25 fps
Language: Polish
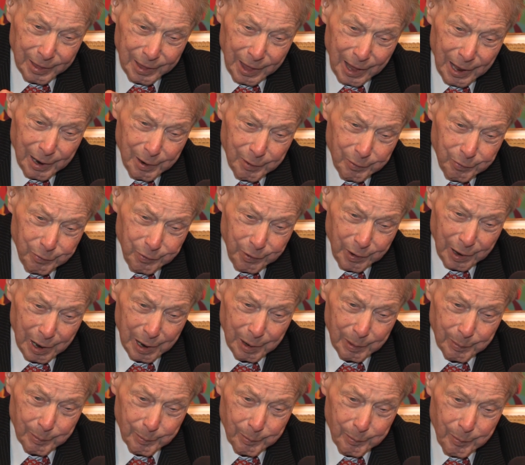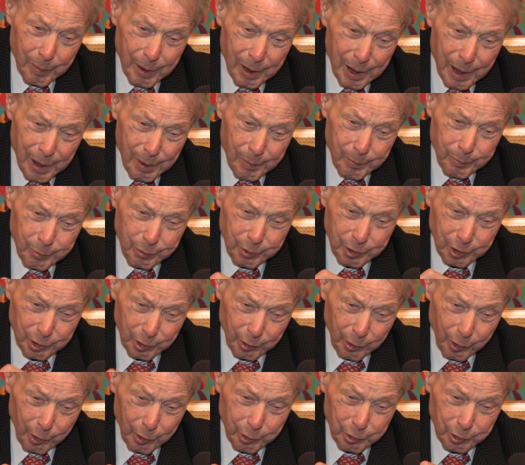ten film
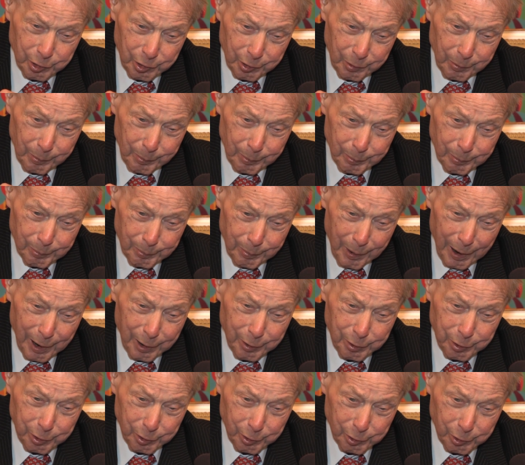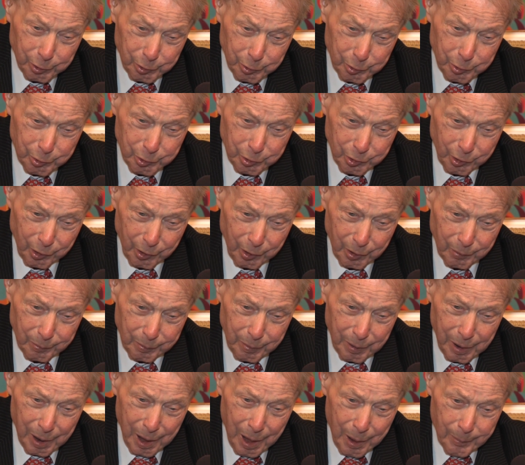przynosi bardzo dużo
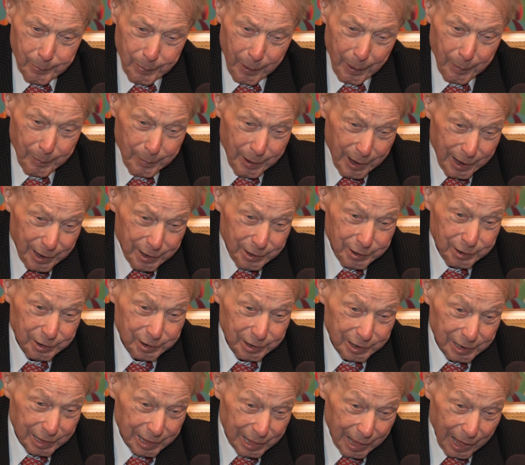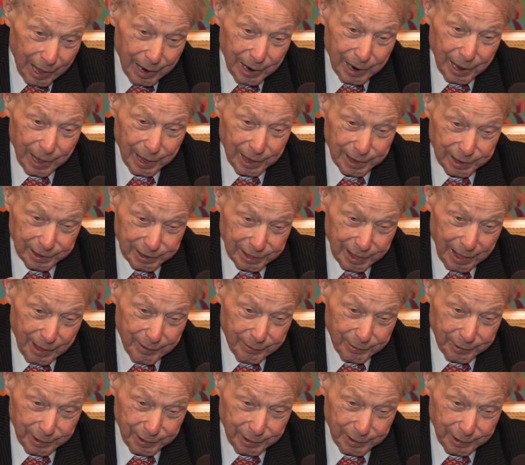pamięci dla nas, dla